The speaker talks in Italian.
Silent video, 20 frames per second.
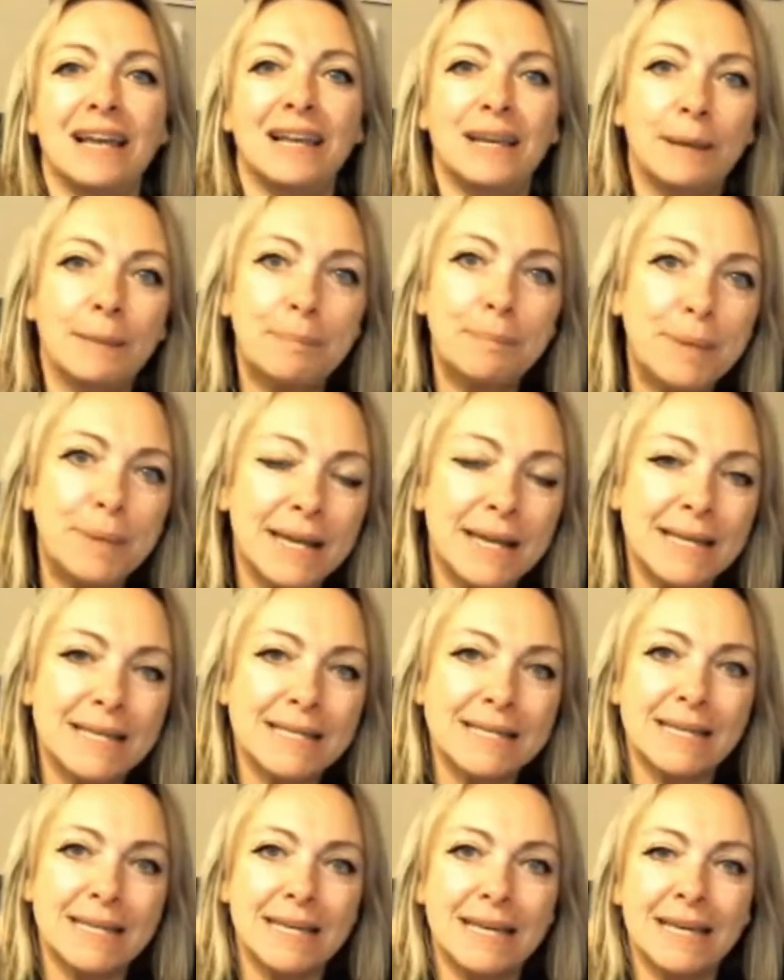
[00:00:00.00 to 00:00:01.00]
alle
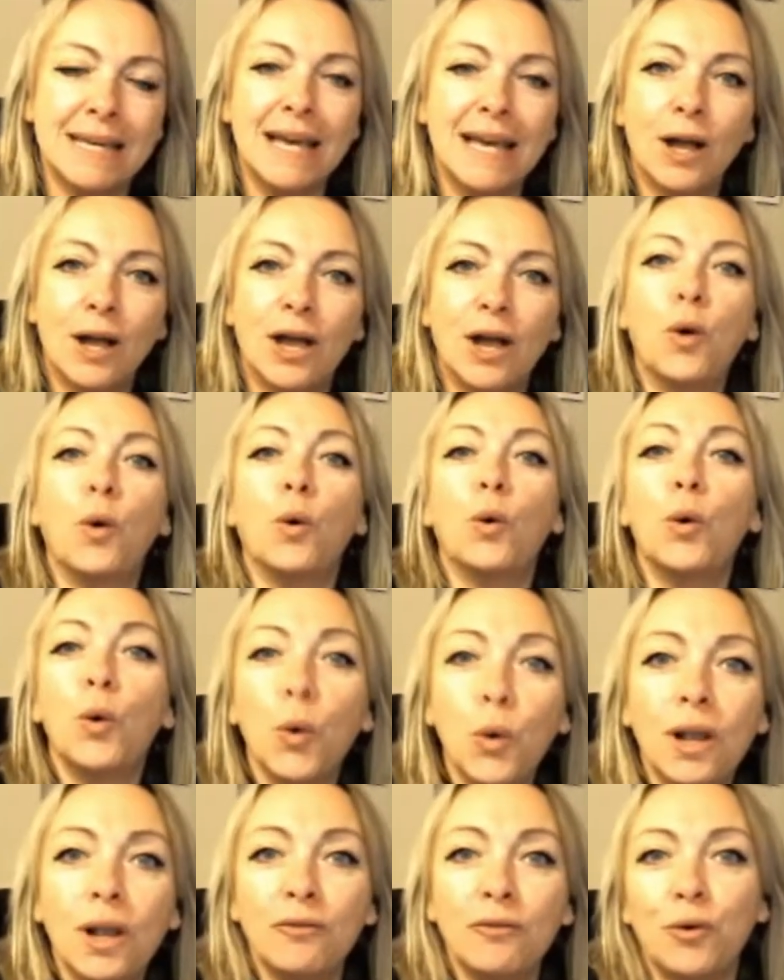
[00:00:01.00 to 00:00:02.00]
imprese che con
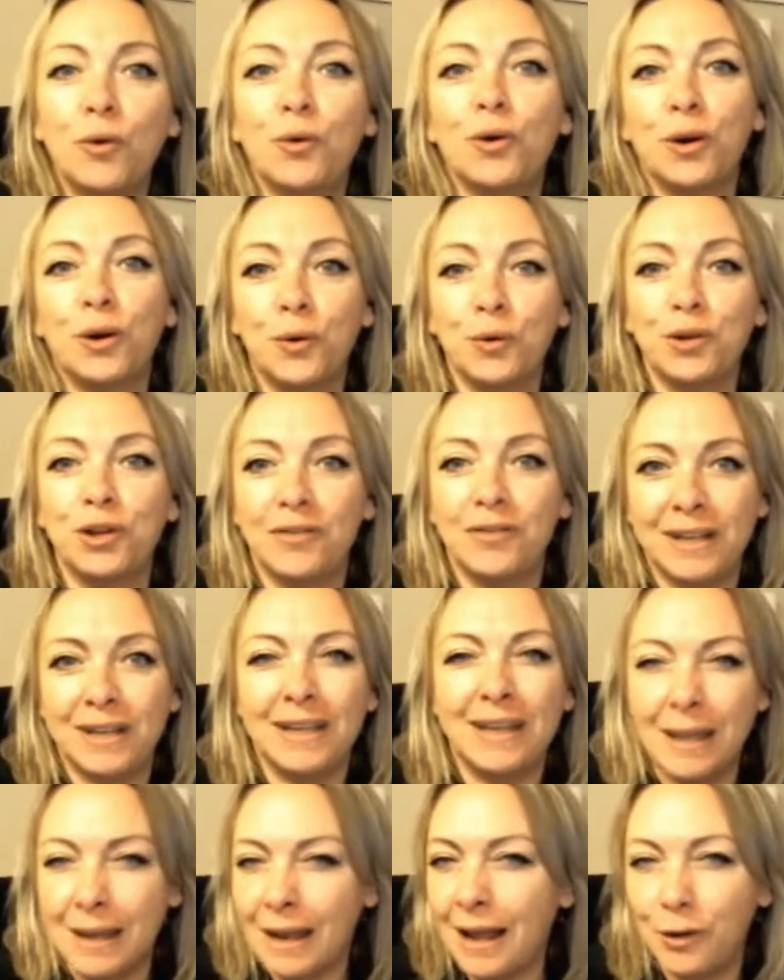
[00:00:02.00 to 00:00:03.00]
noi lavorano di
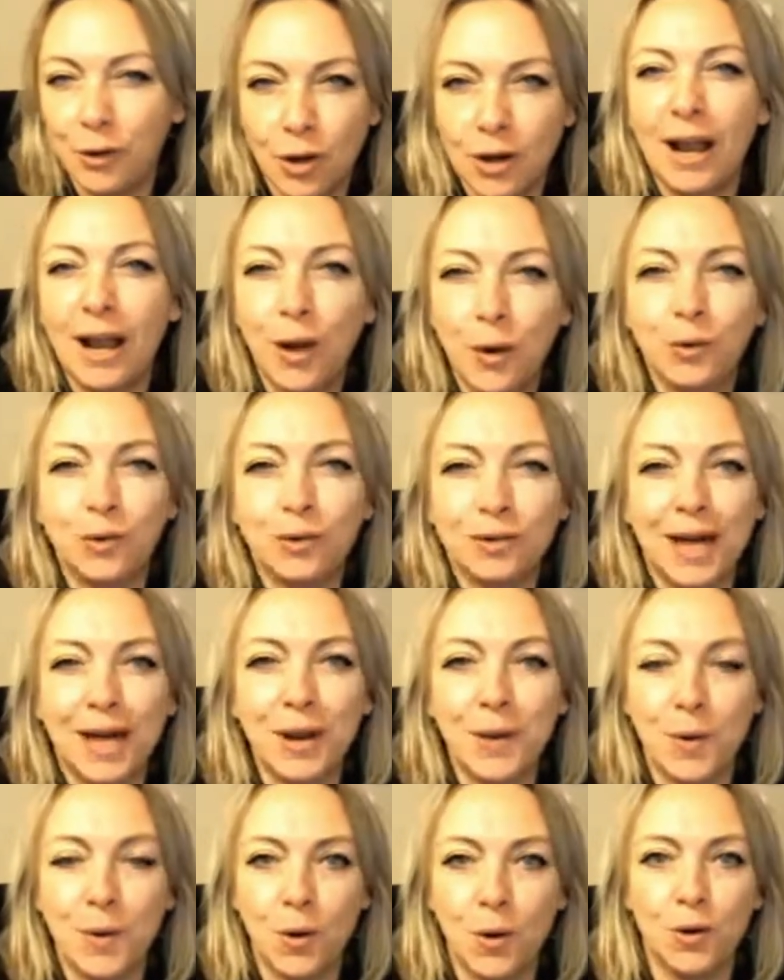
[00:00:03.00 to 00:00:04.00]
venire in radio e
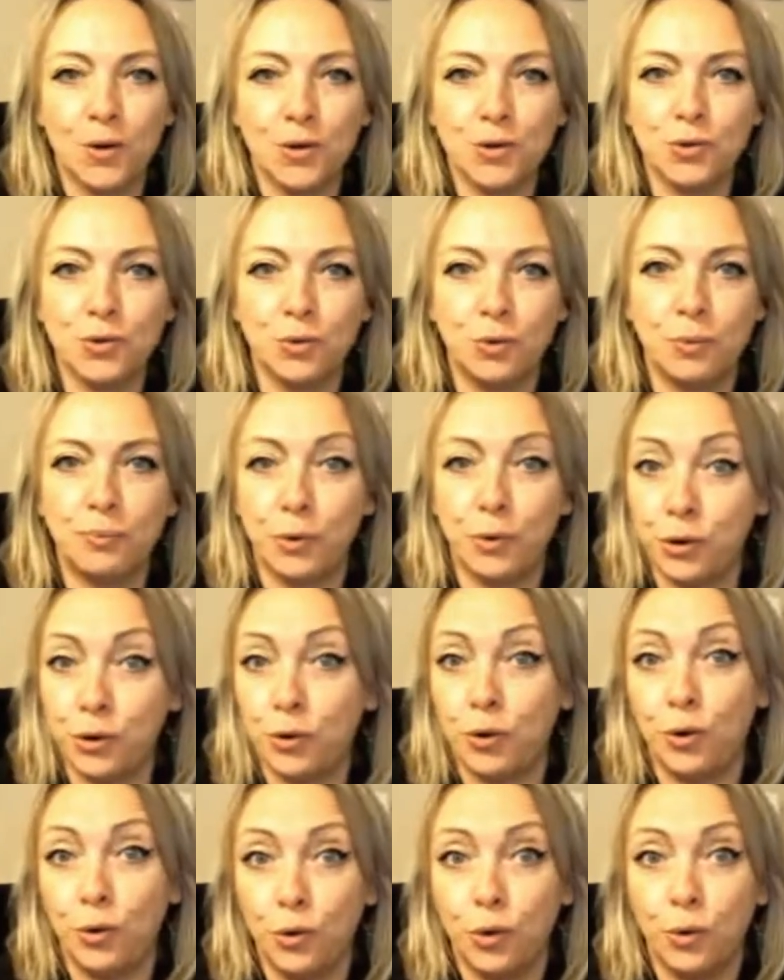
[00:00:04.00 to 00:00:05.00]
raccontare quello che sono un
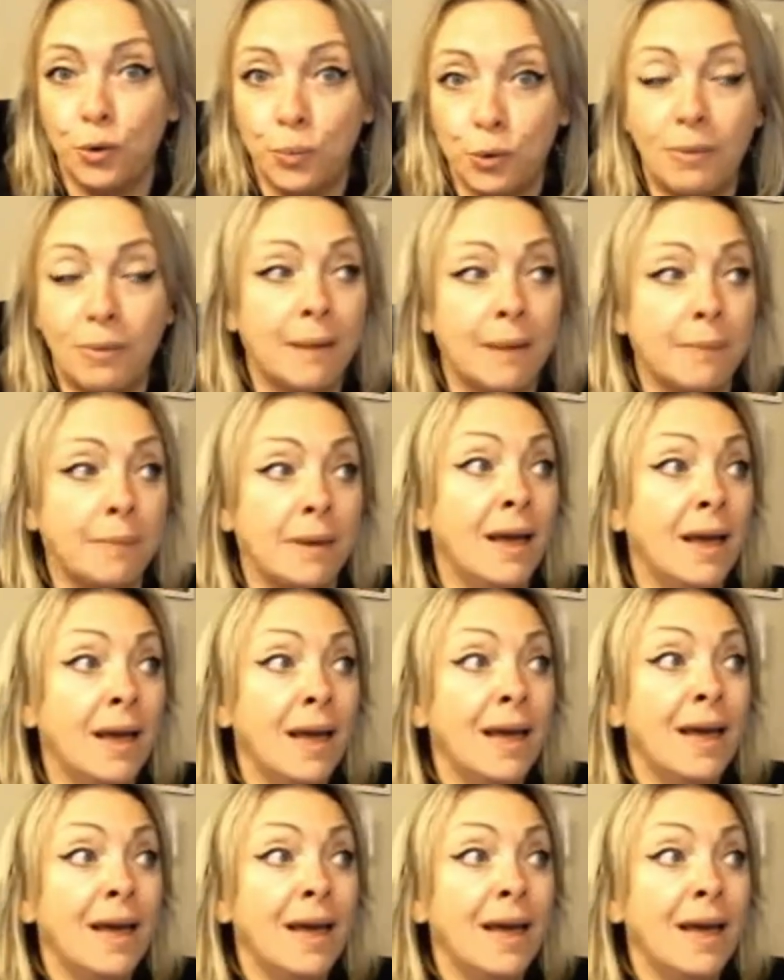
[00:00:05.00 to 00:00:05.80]
pochino i loro problemi.